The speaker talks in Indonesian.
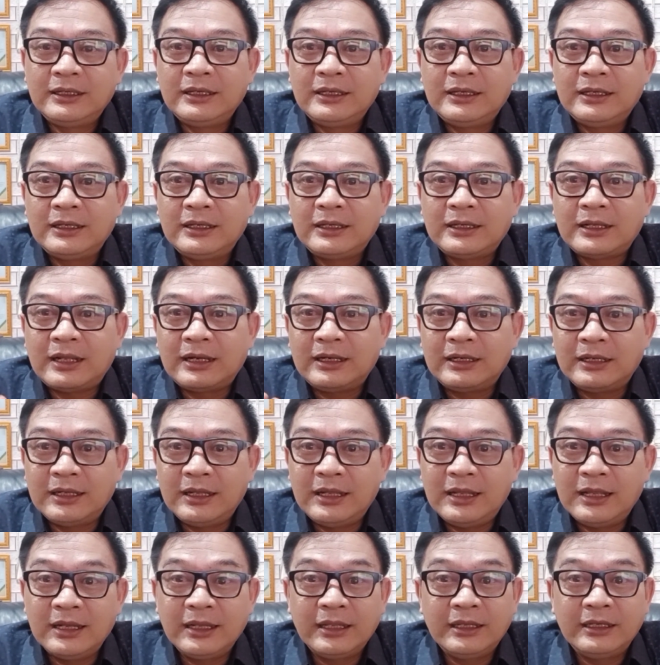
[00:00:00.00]
karena
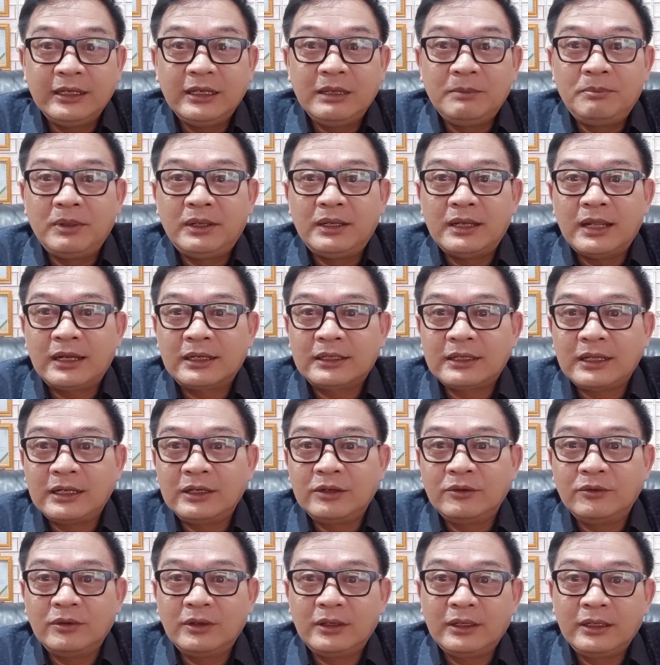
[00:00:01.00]
hal ini dibenarkan
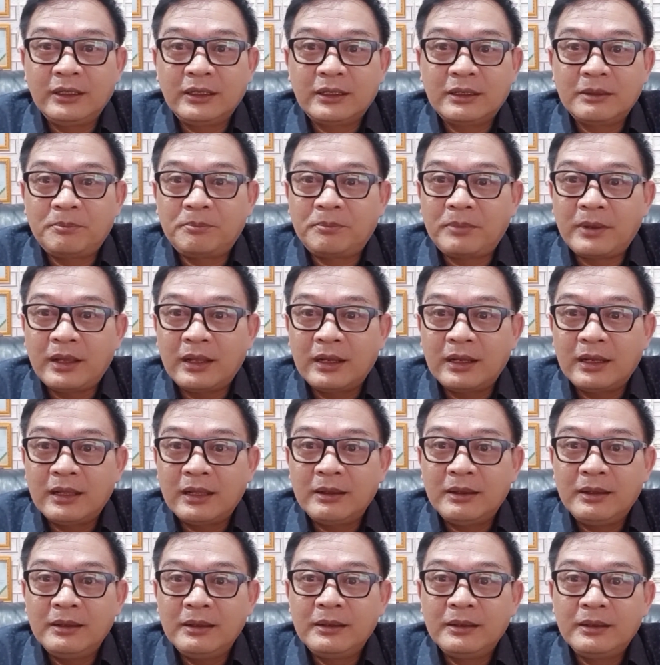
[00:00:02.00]
oleh
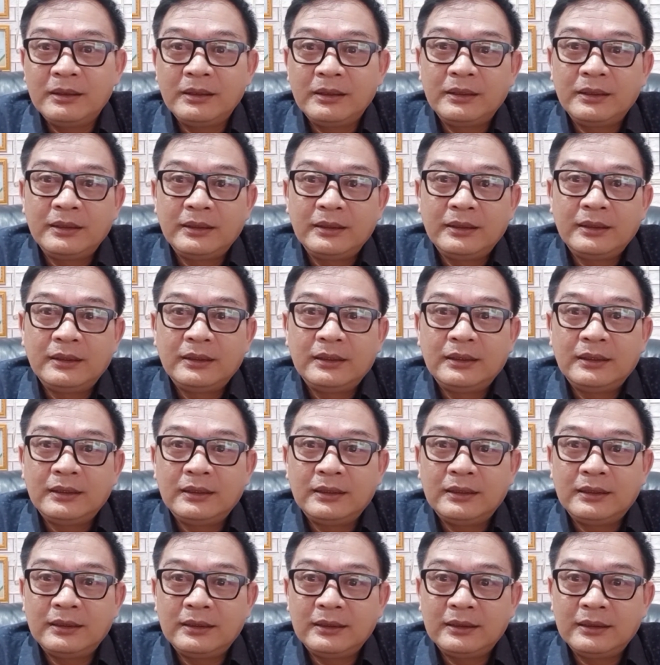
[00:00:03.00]
Kepala
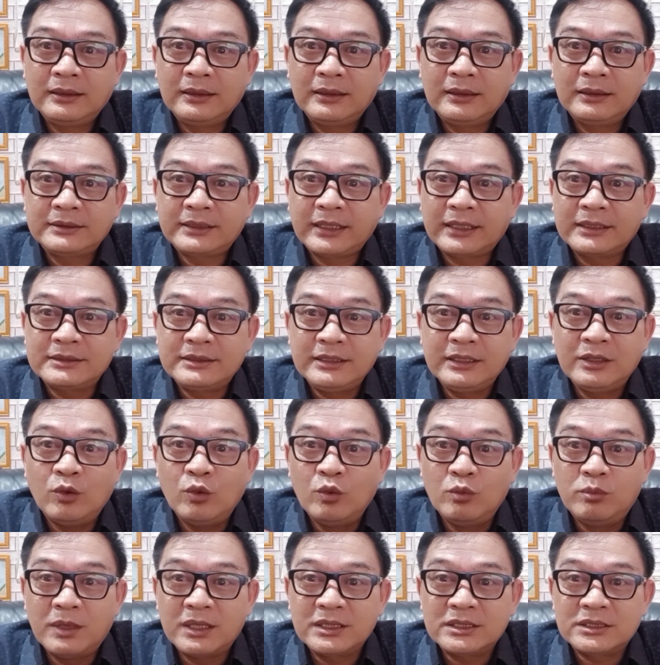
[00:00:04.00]
uh, Seksi
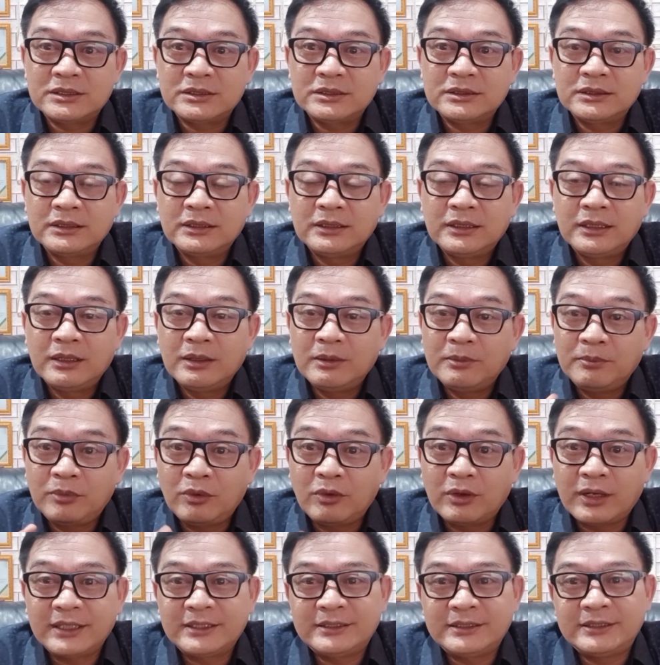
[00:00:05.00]
Humas
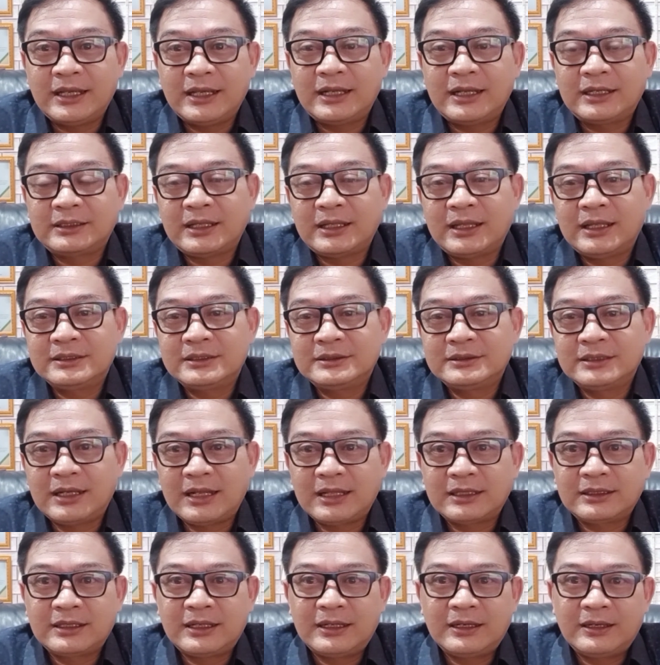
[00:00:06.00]
Polres Jakarta Selatan.